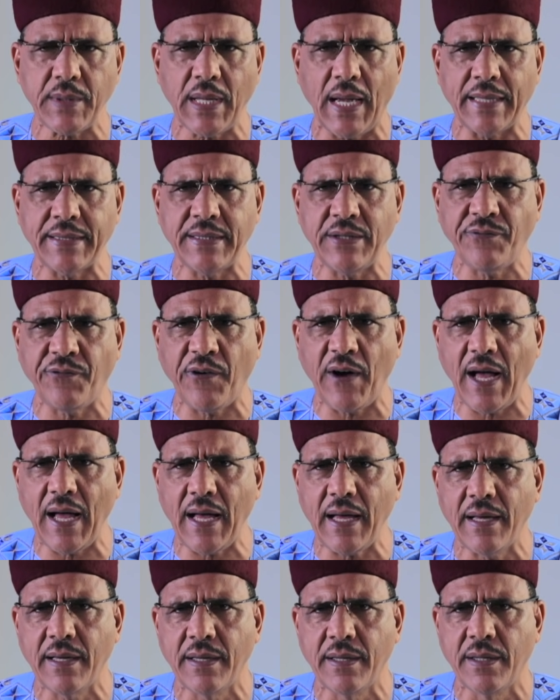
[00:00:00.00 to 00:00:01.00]
À
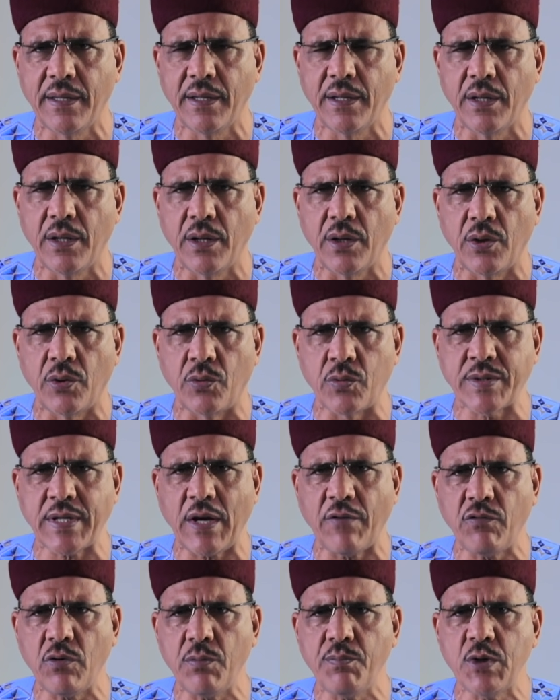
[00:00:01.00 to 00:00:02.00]
Difa, nous
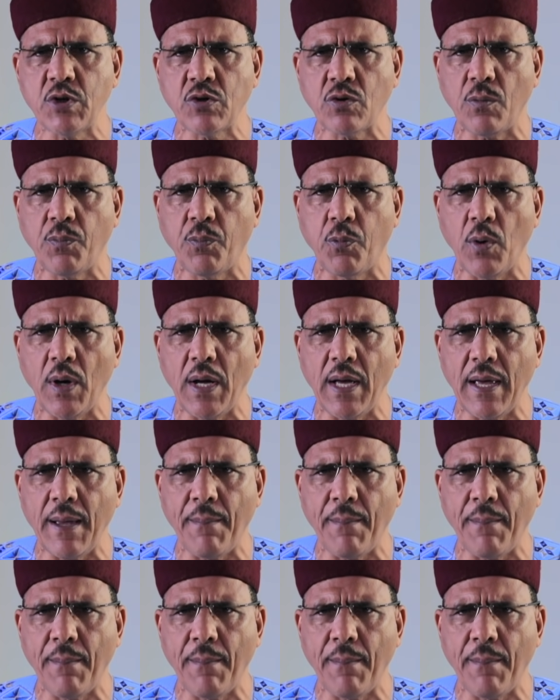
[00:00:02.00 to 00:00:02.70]
avons mis au point